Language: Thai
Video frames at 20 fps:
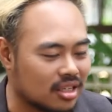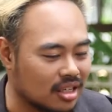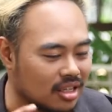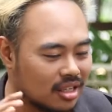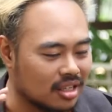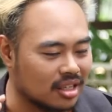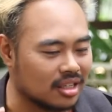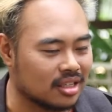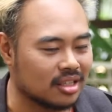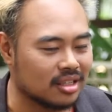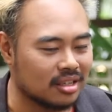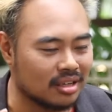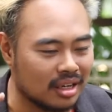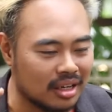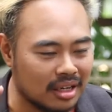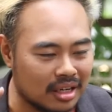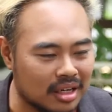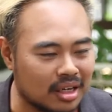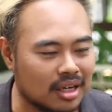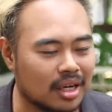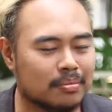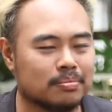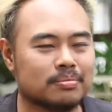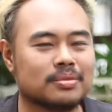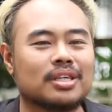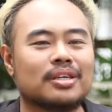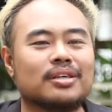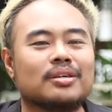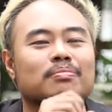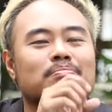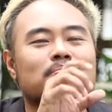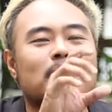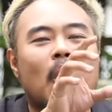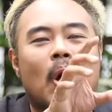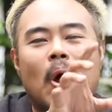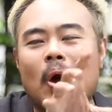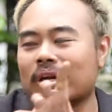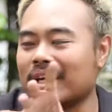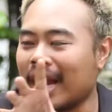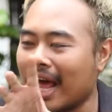ถึงลืมถึงม
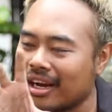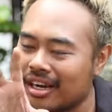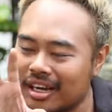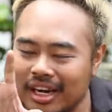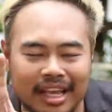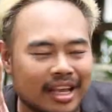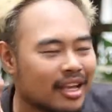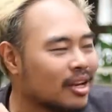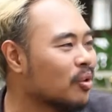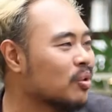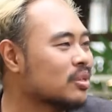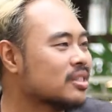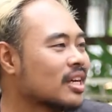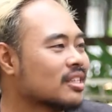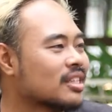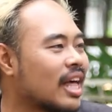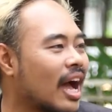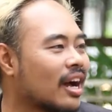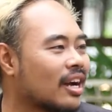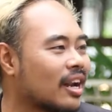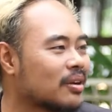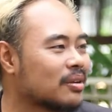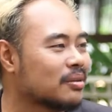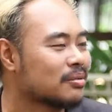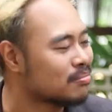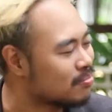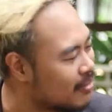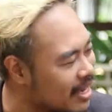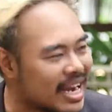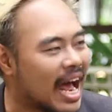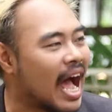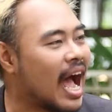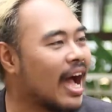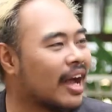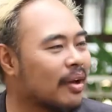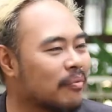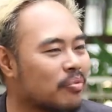องนั่นนี่นู่นต่างๆไม่ไม่ได้